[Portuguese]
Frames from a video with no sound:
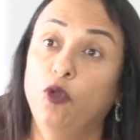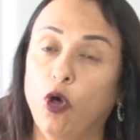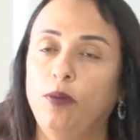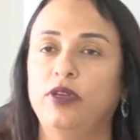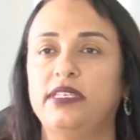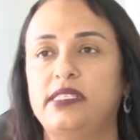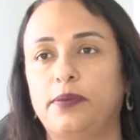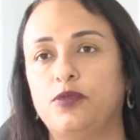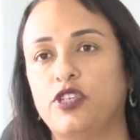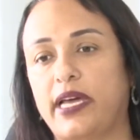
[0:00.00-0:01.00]
No
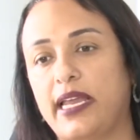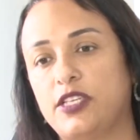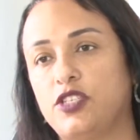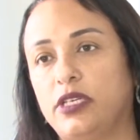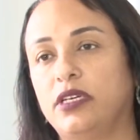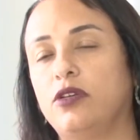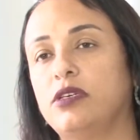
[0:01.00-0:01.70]
município de Caratinga,